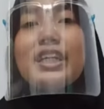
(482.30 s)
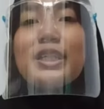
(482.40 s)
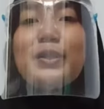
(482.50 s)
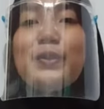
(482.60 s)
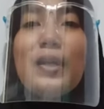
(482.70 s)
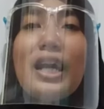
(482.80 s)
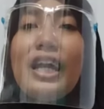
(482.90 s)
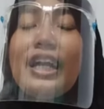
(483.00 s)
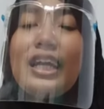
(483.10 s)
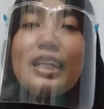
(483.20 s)
yang kedua
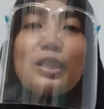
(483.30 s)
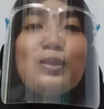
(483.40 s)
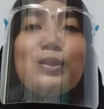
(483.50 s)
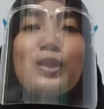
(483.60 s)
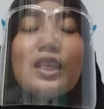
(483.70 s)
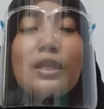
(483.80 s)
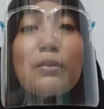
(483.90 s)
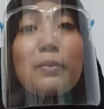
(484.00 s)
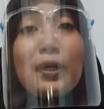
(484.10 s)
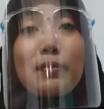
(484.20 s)
yaitu kita
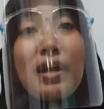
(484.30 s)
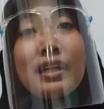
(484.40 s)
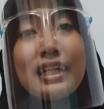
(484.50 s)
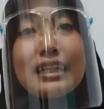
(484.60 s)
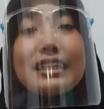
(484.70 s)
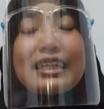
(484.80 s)
membuat magnet